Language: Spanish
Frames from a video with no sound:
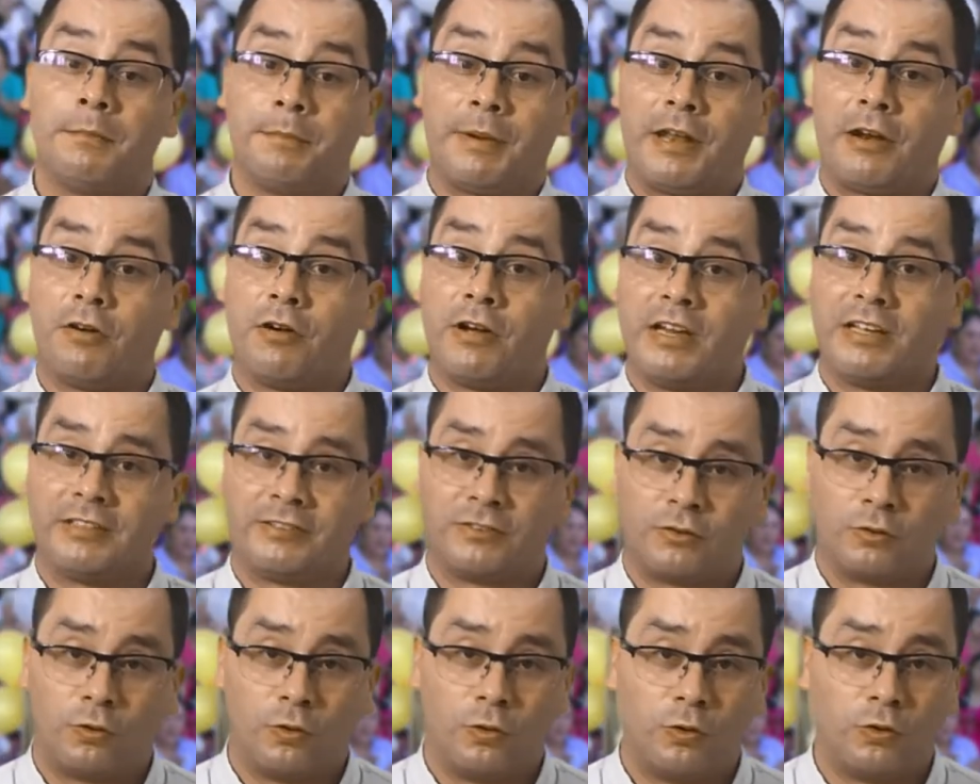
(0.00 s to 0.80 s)
Pero
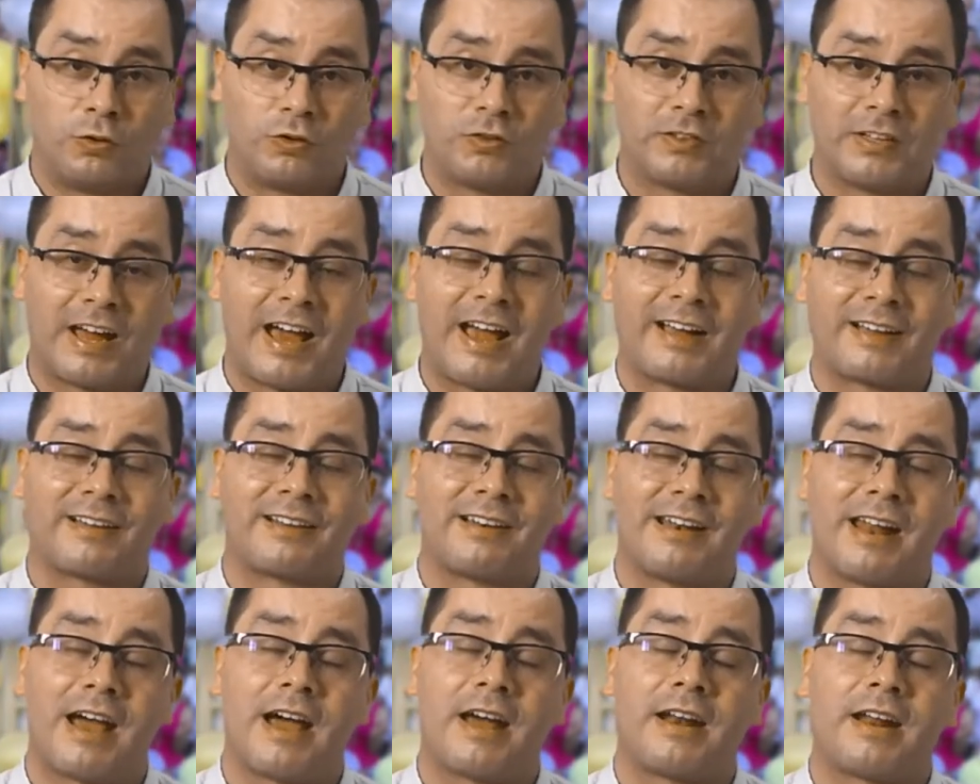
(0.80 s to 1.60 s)
Jesús
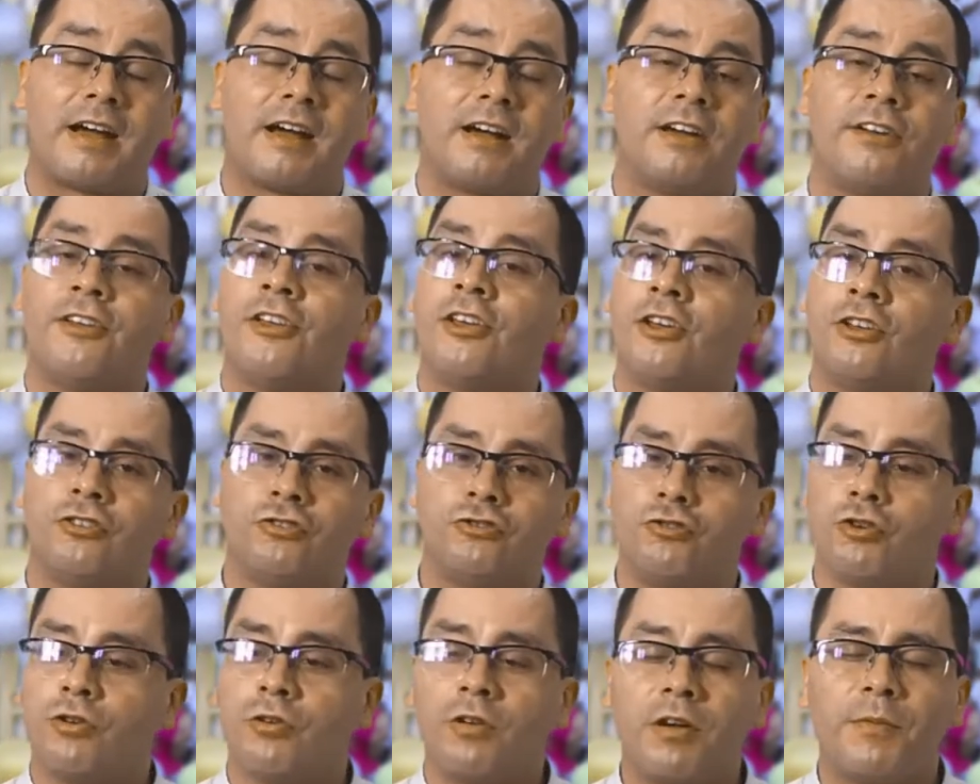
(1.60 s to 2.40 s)
aclara,
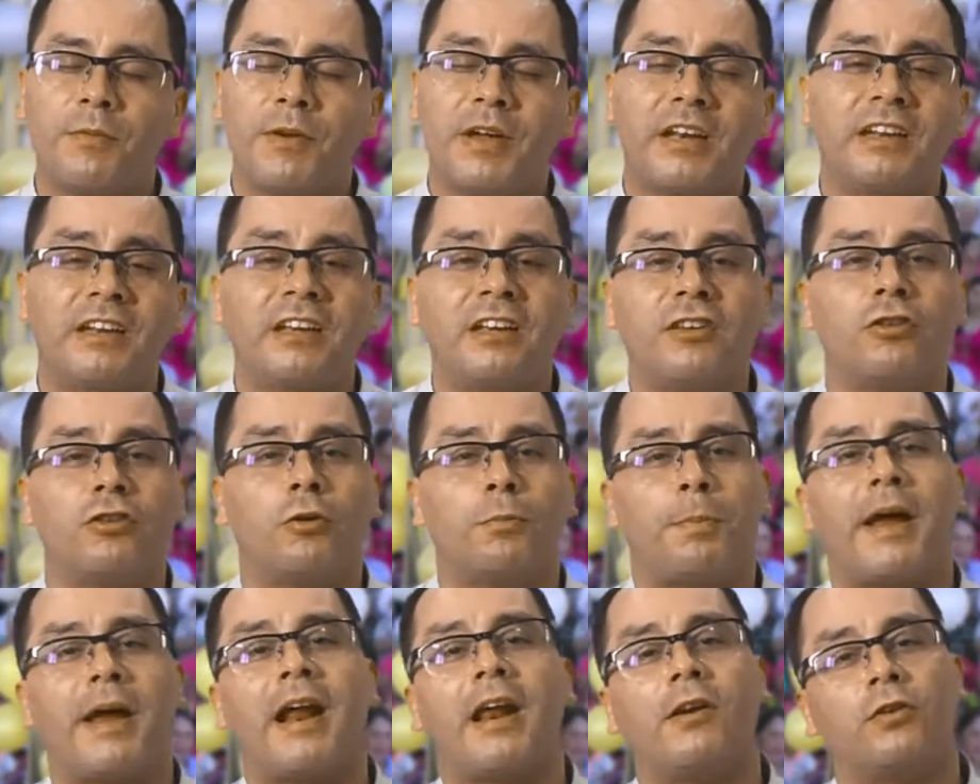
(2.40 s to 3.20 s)
yo no he
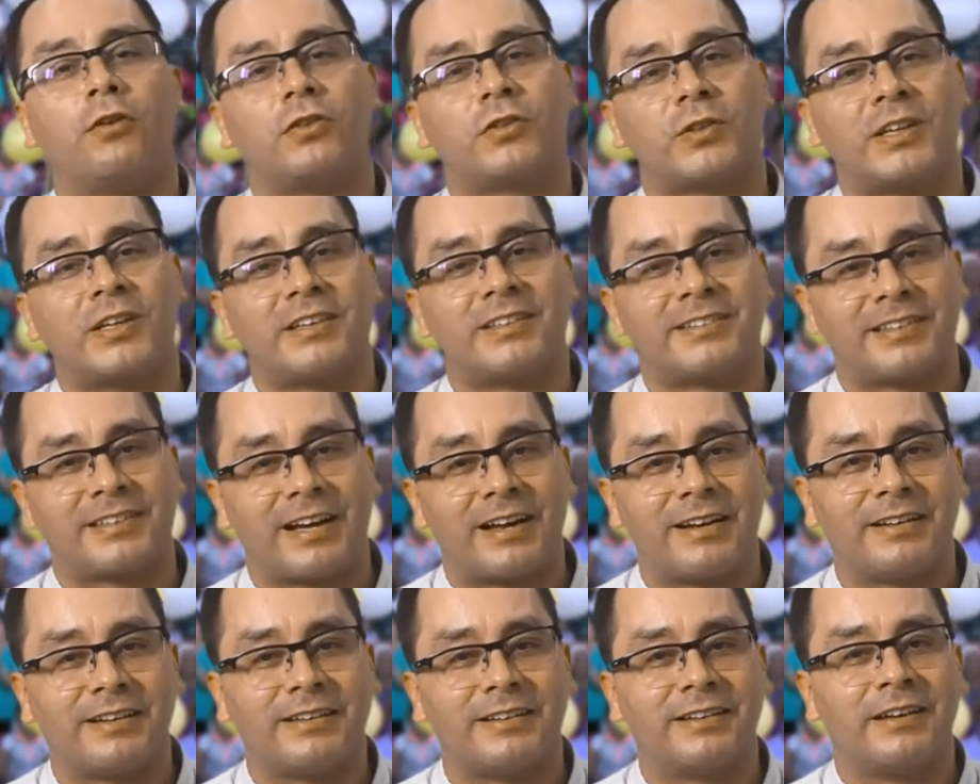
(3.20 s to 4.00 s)
venido para los que
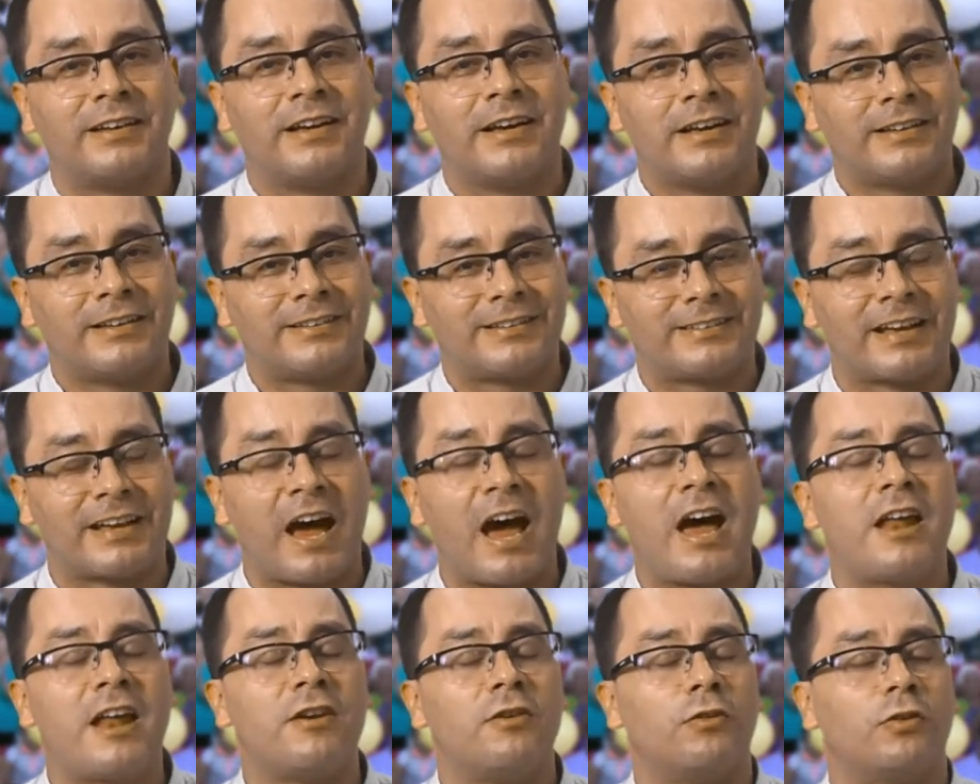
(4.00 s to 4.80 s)
están
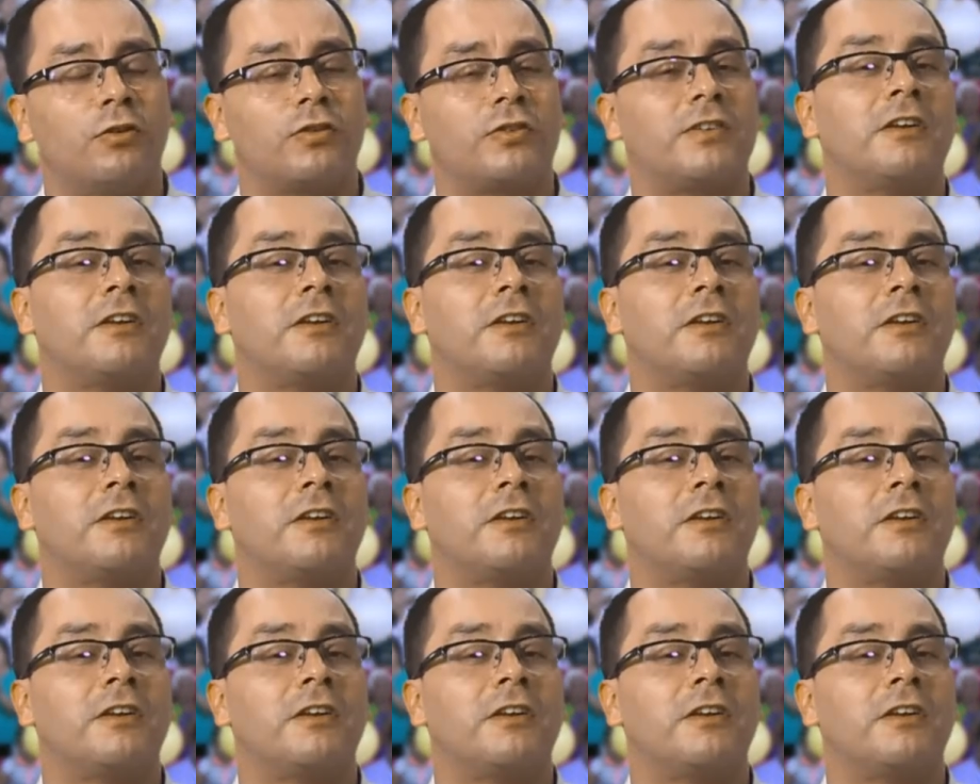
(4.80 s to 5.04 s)
sanos,